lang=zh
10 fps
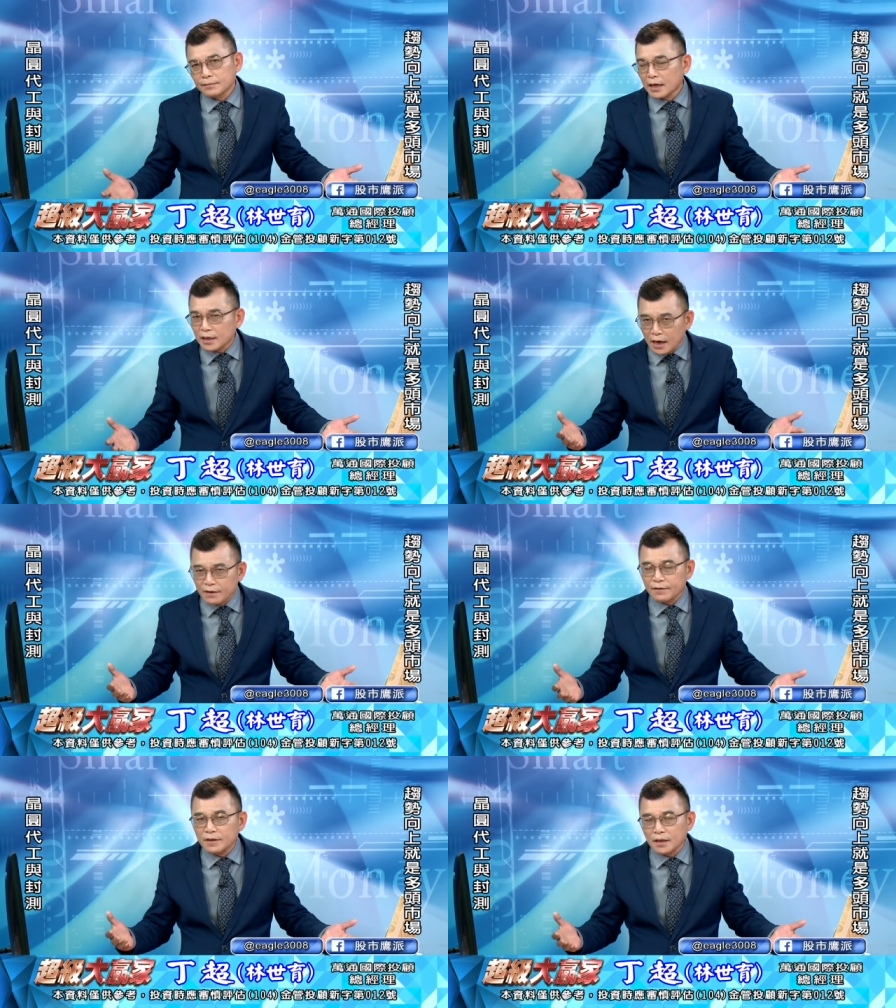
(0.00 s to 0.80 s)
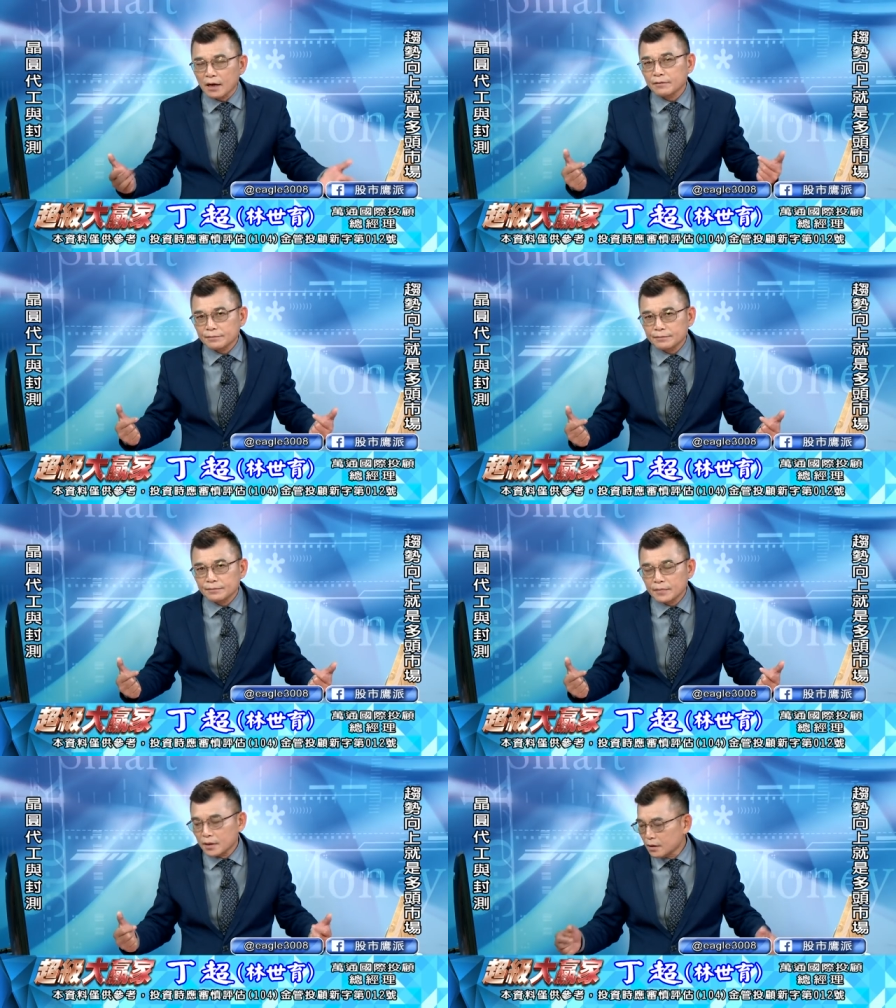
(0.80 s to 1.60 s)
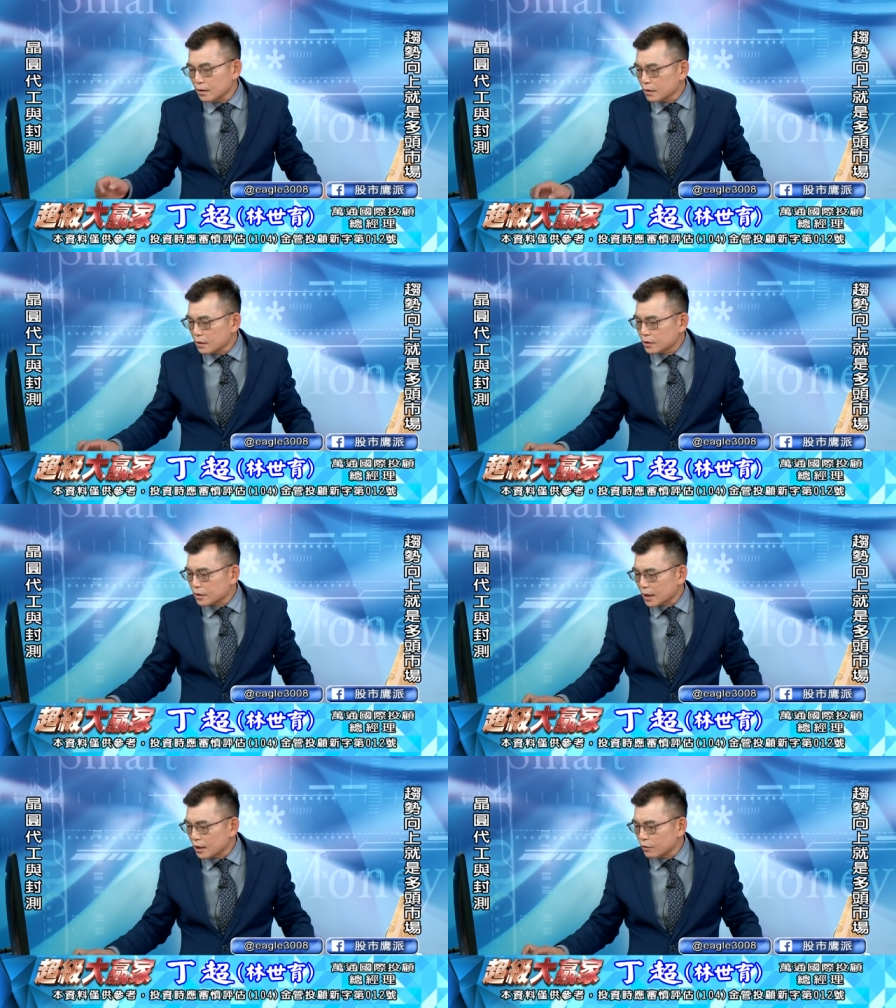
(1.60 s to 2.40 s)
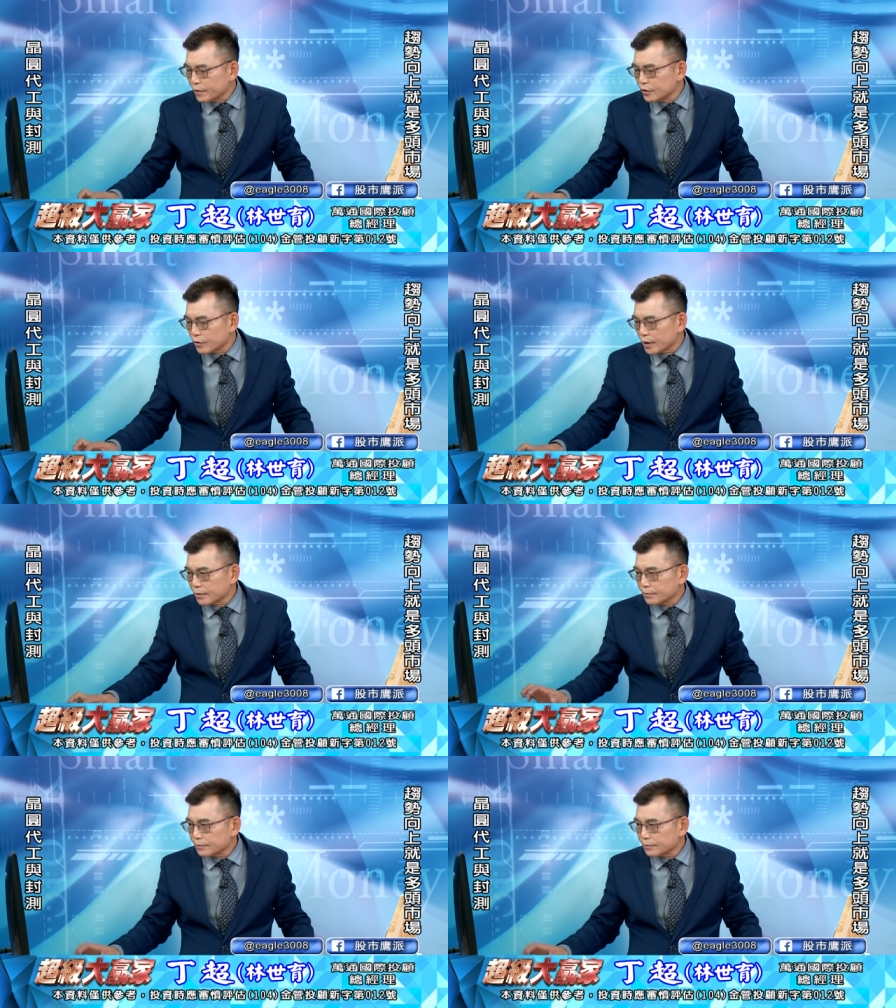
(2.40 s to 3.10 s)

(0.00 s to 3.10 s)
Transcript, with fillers: 大家还分得到。可是它又分走了，